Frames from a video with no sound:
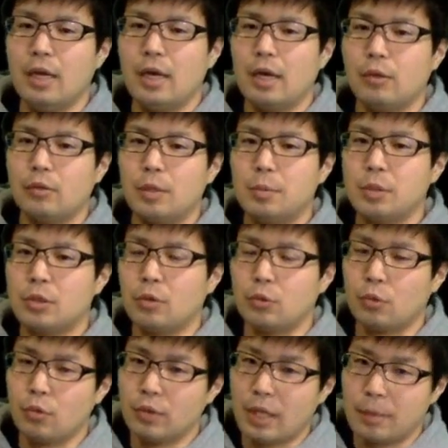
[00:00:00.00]
あの、イプシロン、
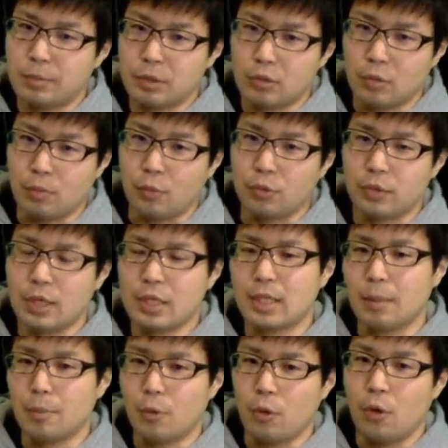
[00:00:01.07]
どんなイプシロンを持ってき
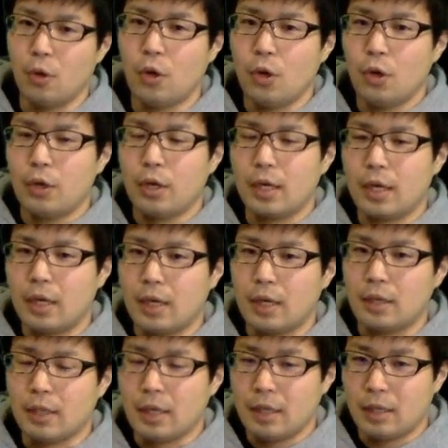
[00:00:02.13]
ても、
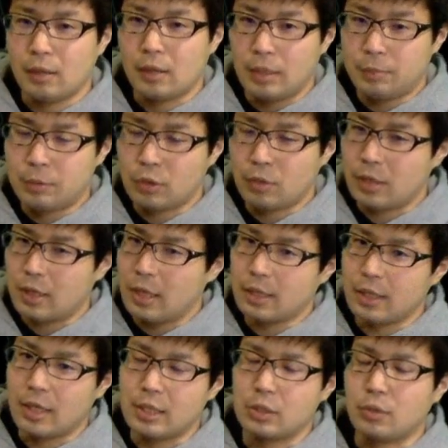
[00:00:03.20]
えーね、イプシロンは
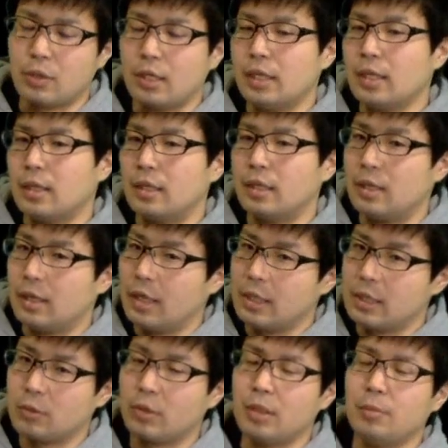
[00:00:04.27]
0.1とか
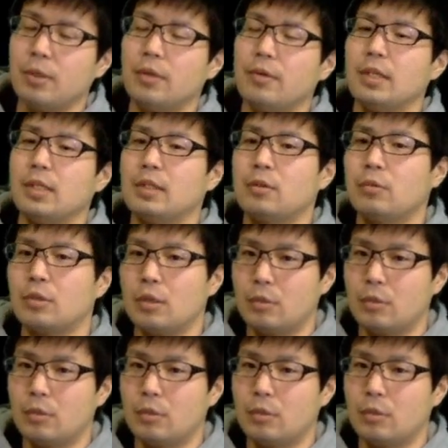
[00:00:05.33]
0.01とかでもいいわけです。